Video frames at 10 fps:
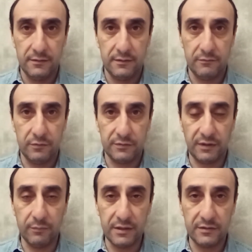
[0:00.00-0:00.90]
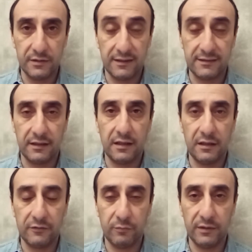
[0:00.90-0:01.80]
вот, события
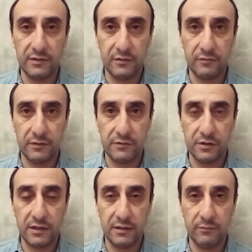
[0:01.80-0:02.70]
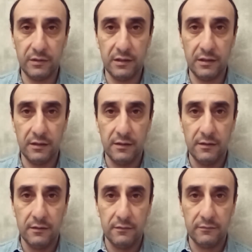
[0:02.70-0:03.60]
национально-освободительного движения были
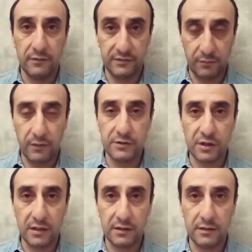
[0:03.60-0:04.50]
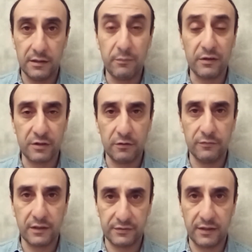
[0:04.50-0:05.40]
в Азербайджане и, пожалуй,
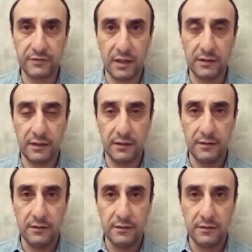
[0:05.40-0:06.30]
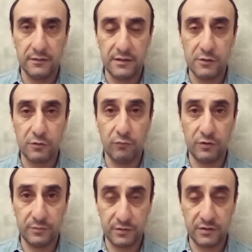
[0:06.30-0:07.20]
в Казахстане, где еще в
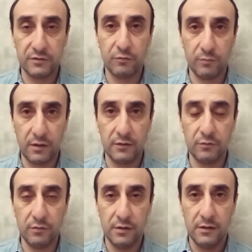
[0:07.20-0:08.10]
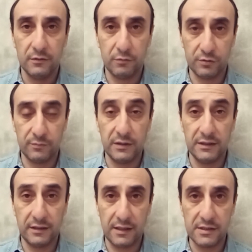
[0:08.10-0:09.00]
1986 году тоже были
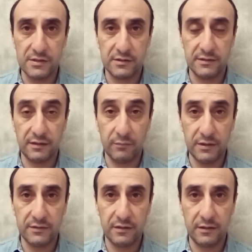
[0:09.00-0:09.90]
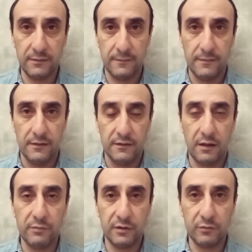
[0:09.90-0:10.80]
трагические события,
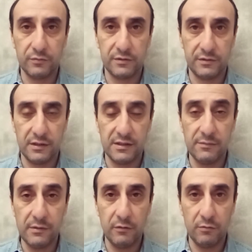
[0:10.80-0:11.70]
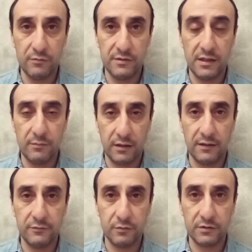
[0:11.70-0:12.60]
обернувшиеся гибелью людей,
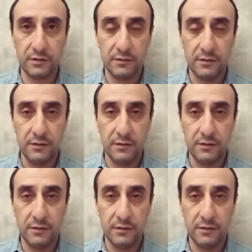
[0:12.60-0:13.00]
молодежи.